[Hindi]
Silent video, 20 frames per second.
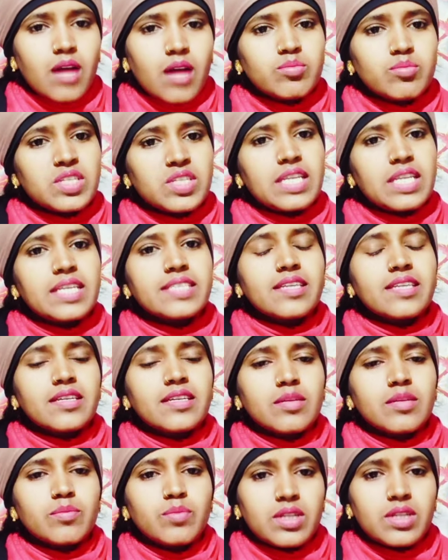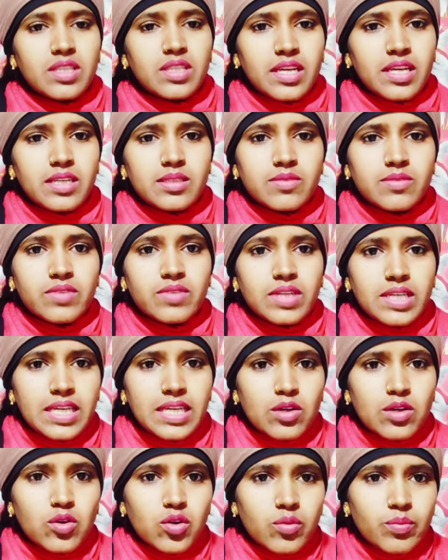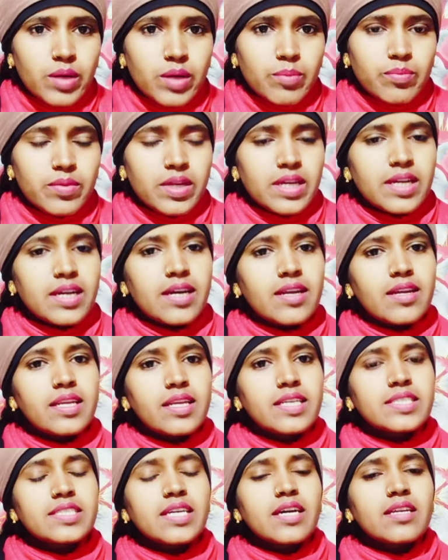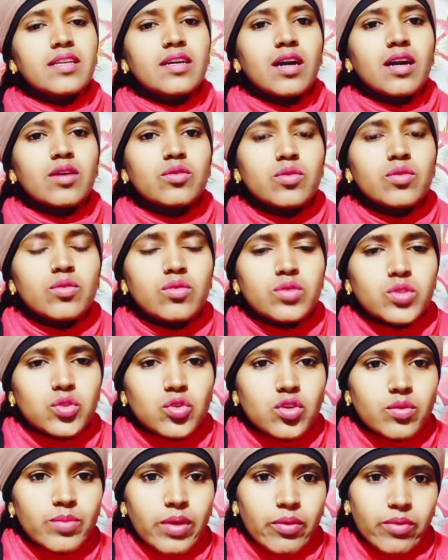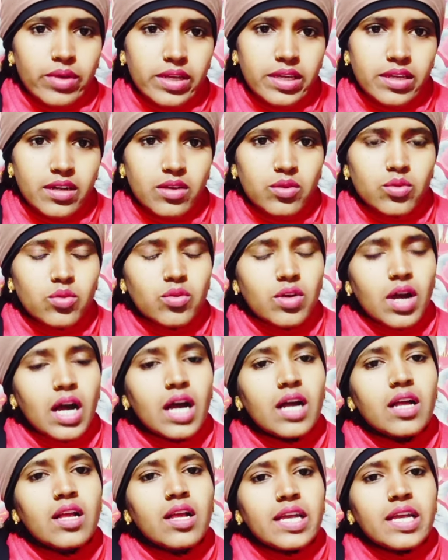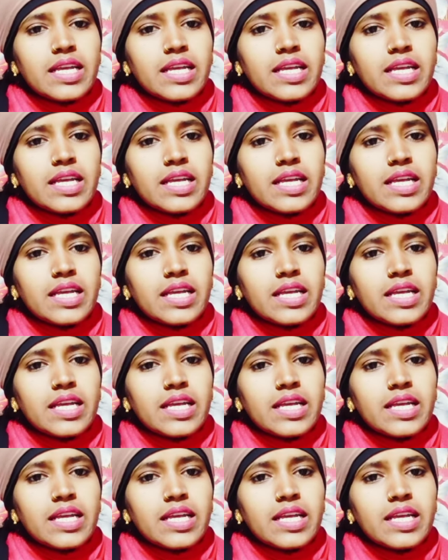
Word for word: आप चले जाइए परदेश विक्की को मैं अपने घर ले जा रहा हूँ उसको मैं वहीं रखूँगा